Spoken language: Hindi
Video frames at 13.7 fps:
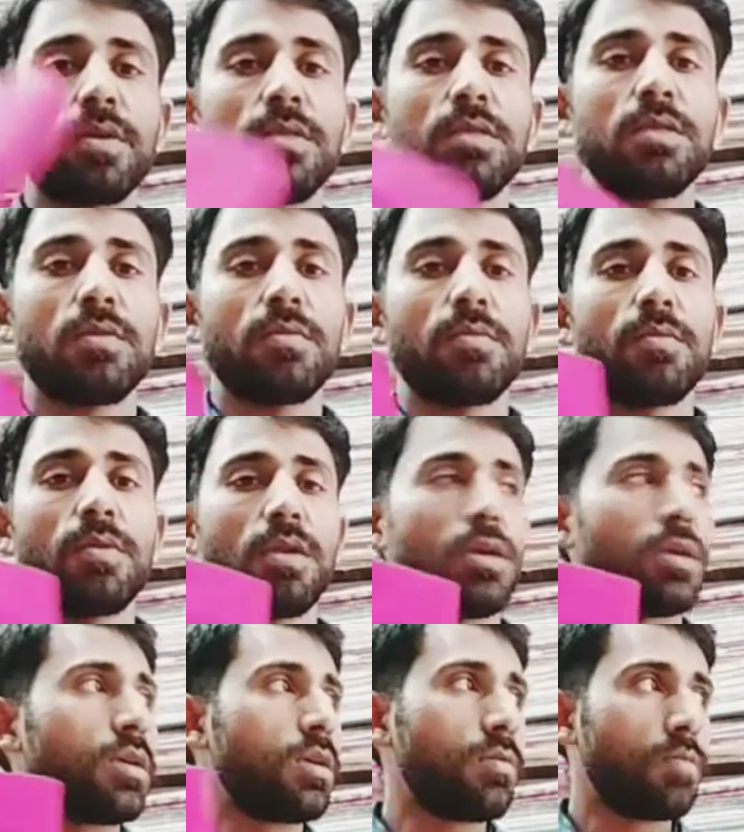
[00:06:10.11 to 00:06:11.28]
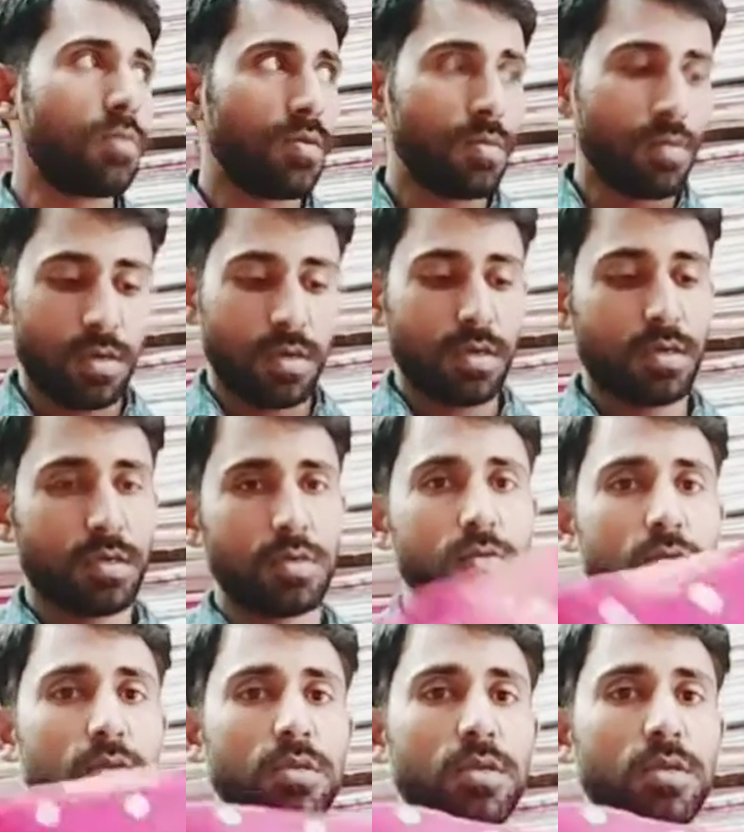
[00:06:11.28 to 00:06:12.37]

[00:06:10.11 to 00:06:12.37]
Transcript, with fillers: आएंगी मतलब ये सॉफ्ट सिल्क है